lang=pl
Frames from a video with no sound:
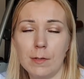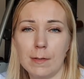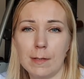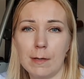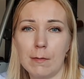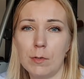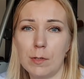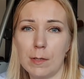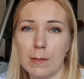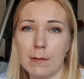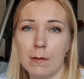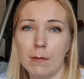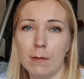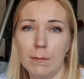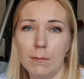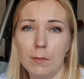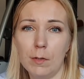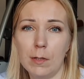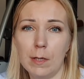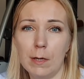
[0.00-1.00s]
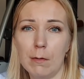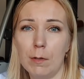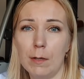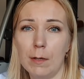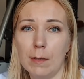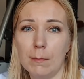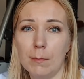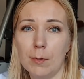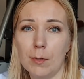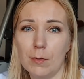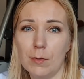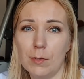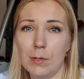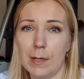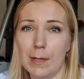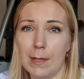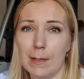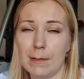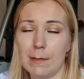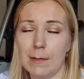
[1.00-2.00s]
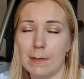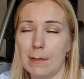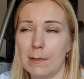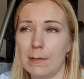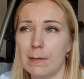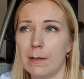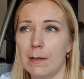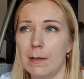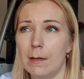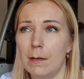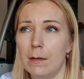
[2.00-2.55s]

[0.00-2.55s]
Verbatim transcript: Cały czas one widniały na tym koncie AdSense.